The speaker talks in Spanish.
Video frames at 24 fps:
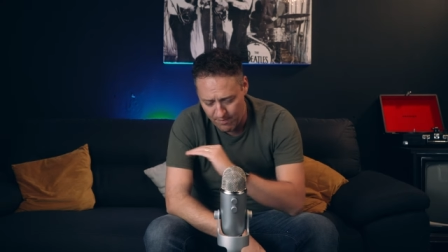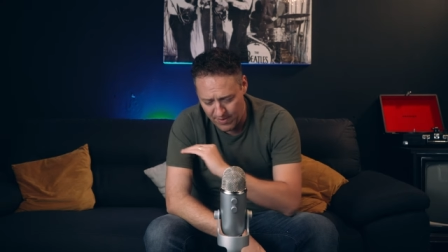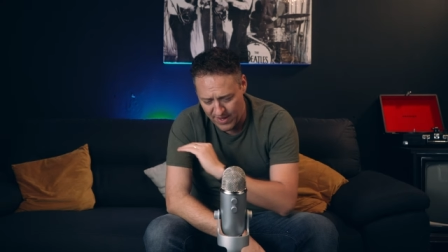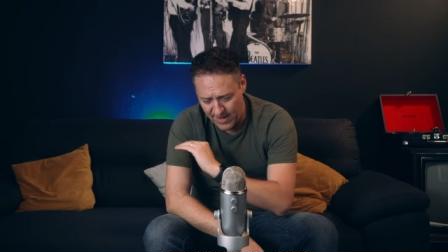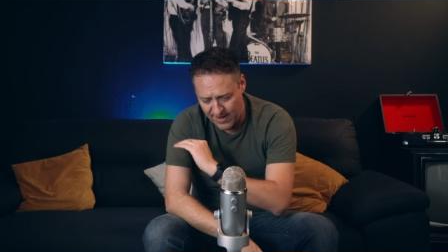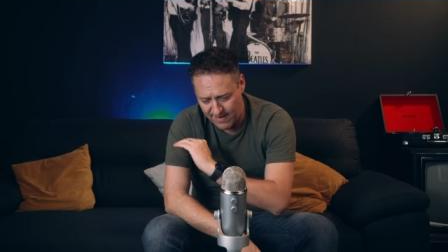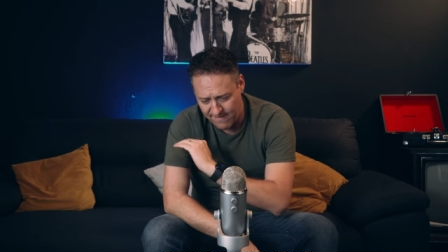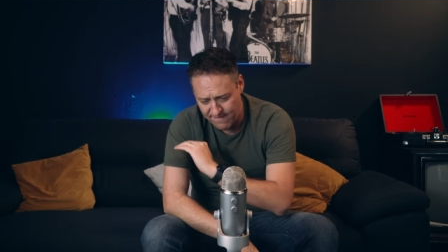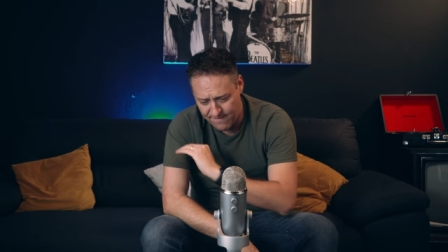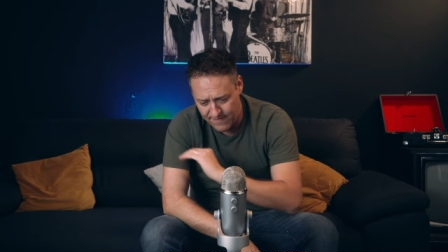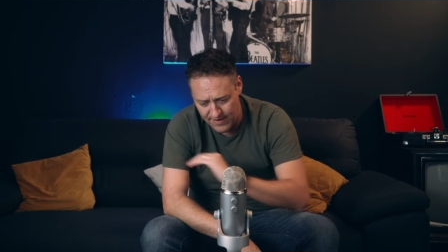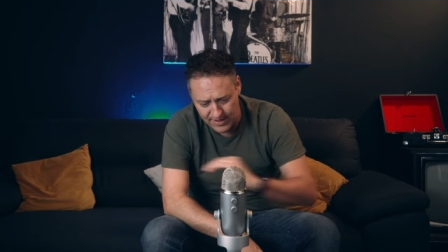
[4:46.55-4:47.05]

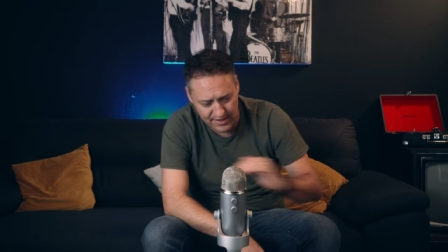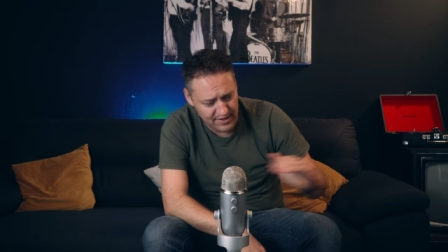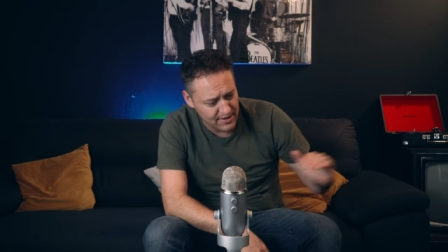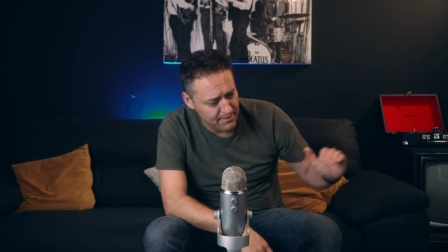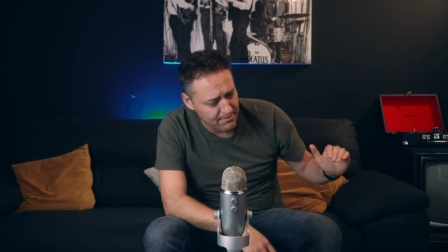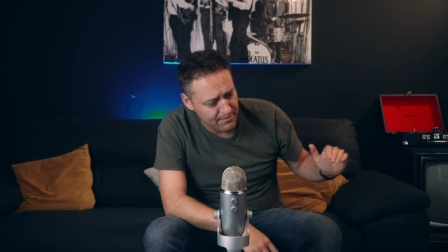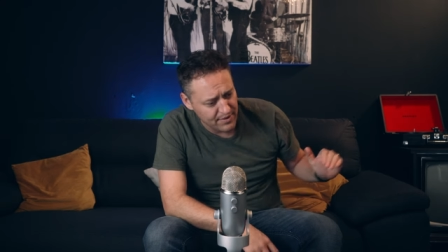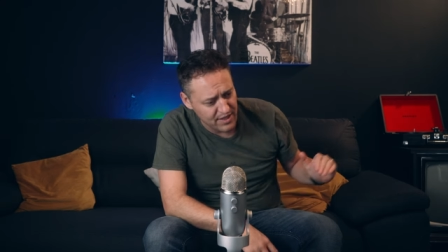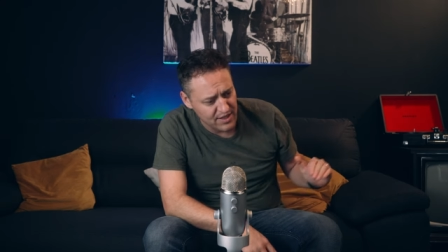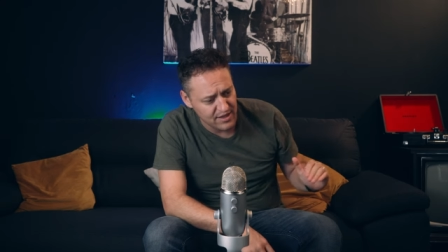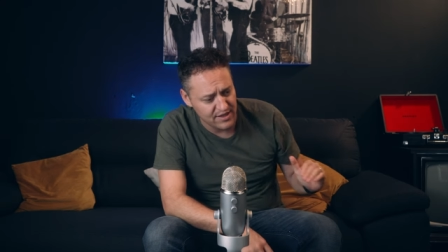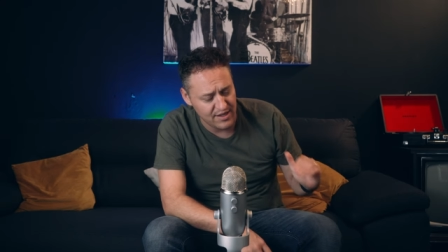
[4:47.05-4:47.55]

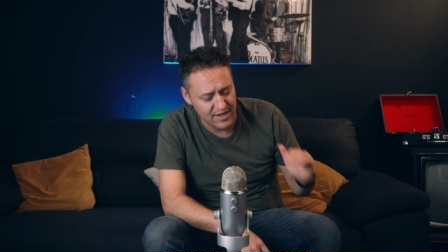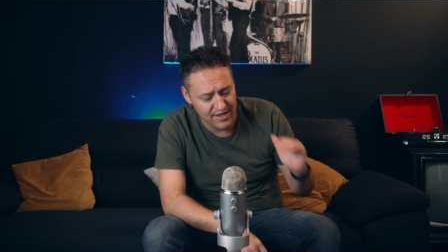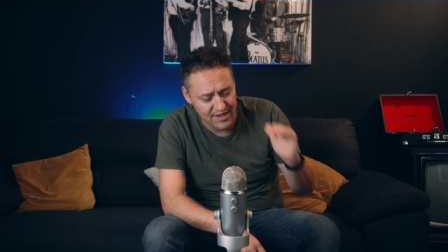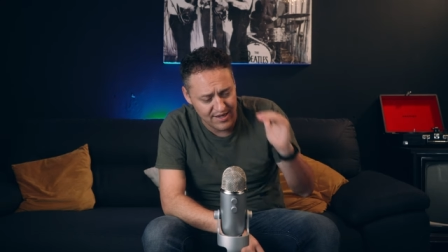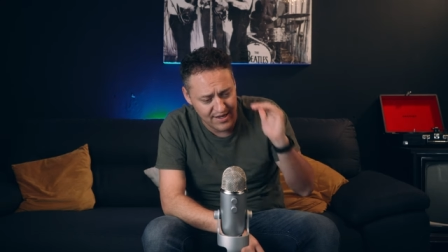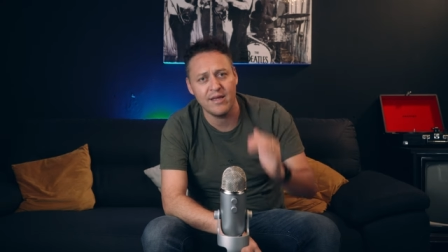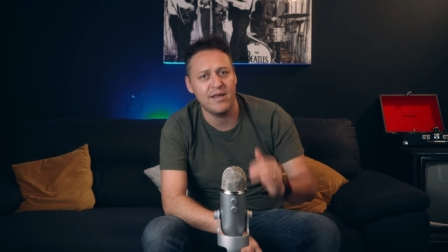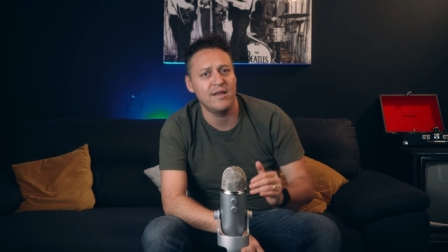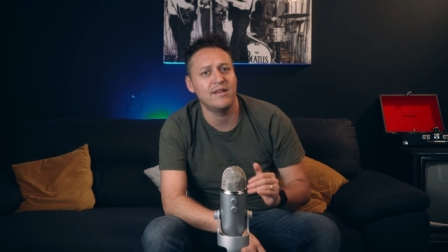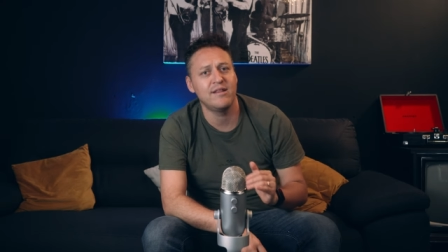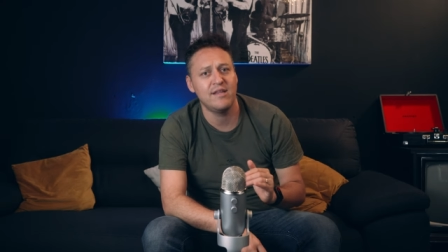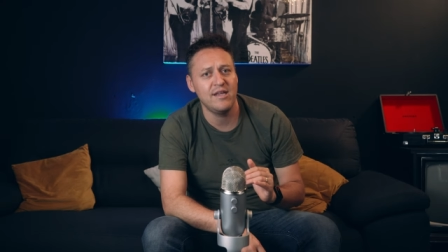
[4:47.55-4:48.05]
perfectamente y
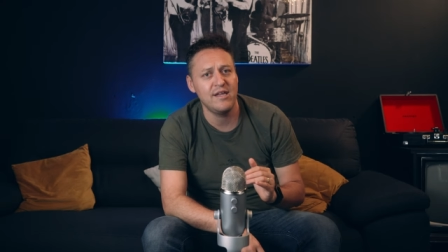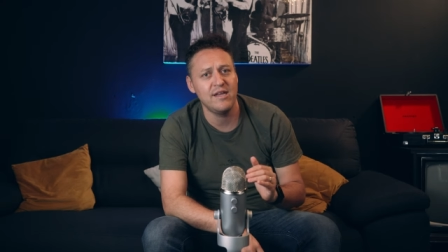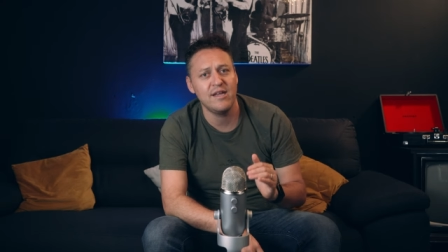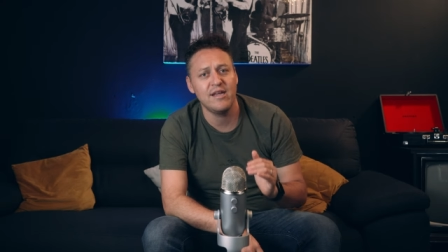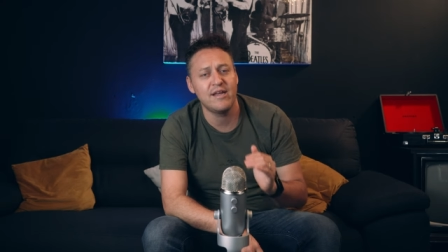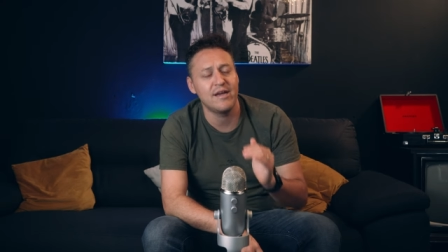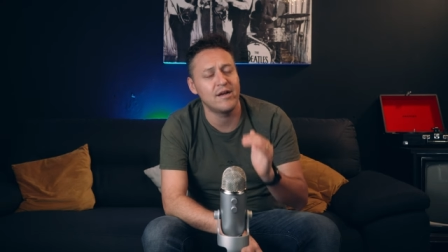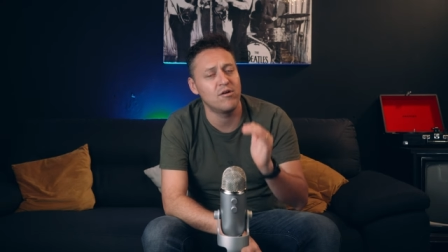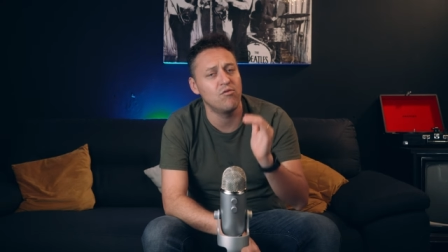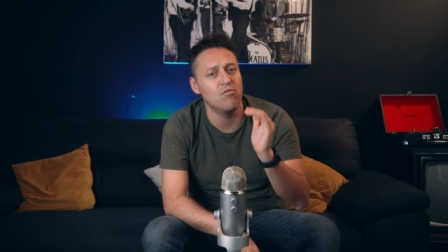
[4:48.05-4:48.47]
que tiene que